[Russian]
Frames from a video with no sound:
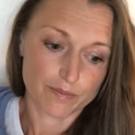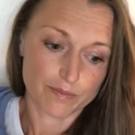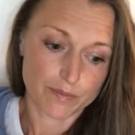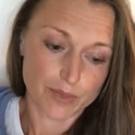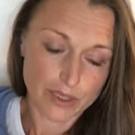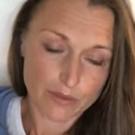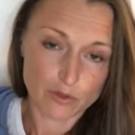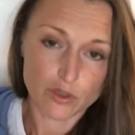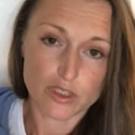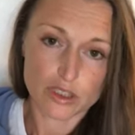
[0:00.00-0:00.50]

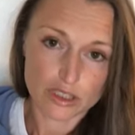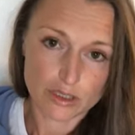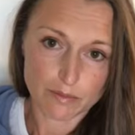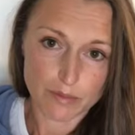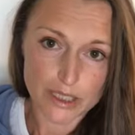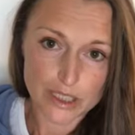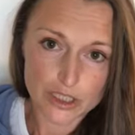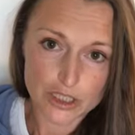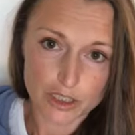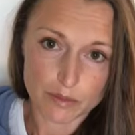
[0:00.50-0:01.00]
при вот этих
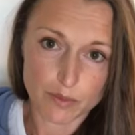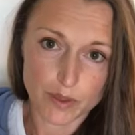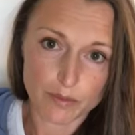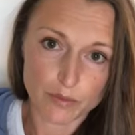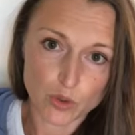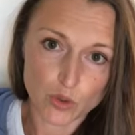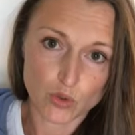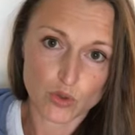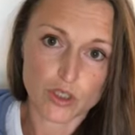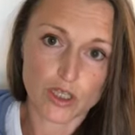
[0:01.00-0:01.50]
больших
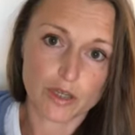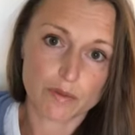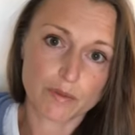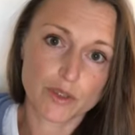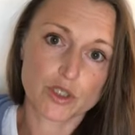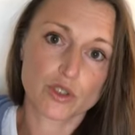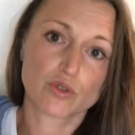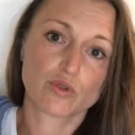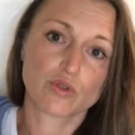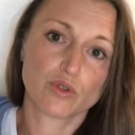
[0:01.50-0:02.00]
промежутках
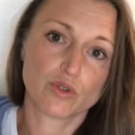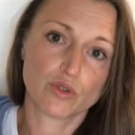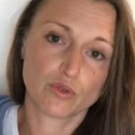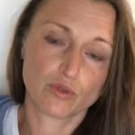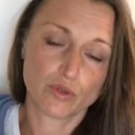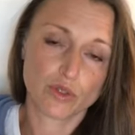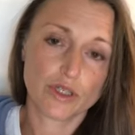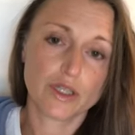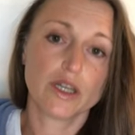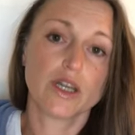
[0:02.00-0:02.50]
между
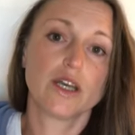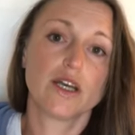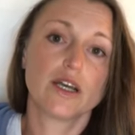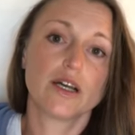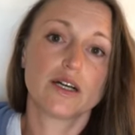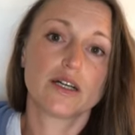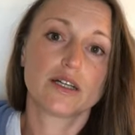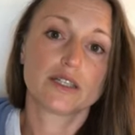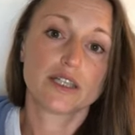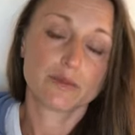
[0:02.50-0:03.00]
едой
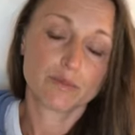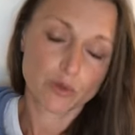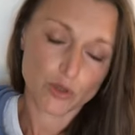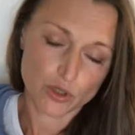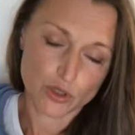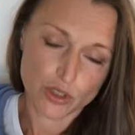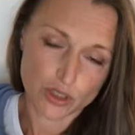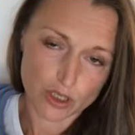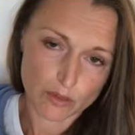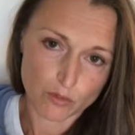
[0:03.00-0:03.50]
э,
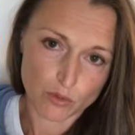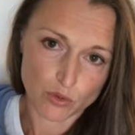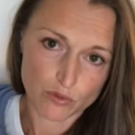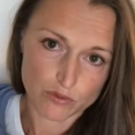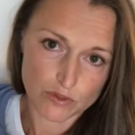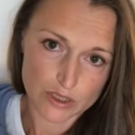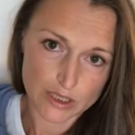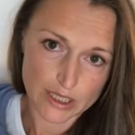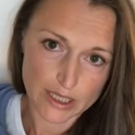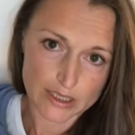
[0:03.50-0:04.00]
надпочечники будут
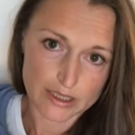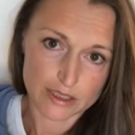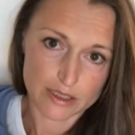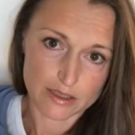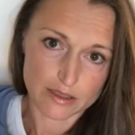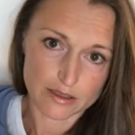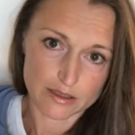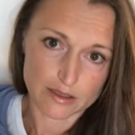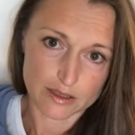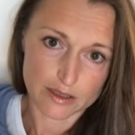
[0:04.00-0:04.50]
выделять
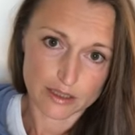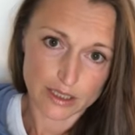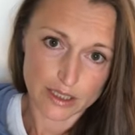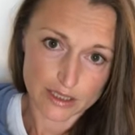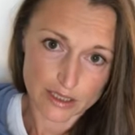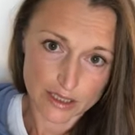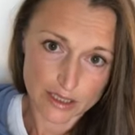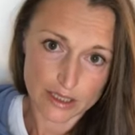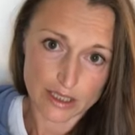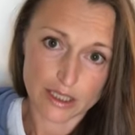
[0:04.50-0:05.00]
э,
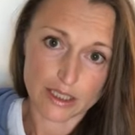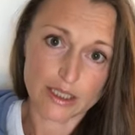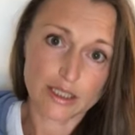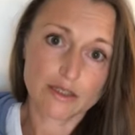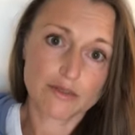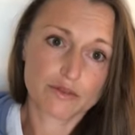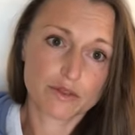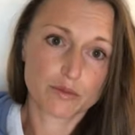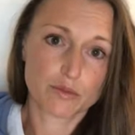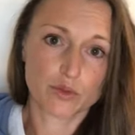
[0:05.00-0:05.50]

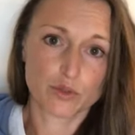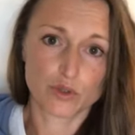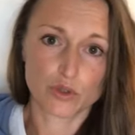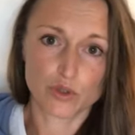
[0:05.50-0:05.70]
адреналин, вы будете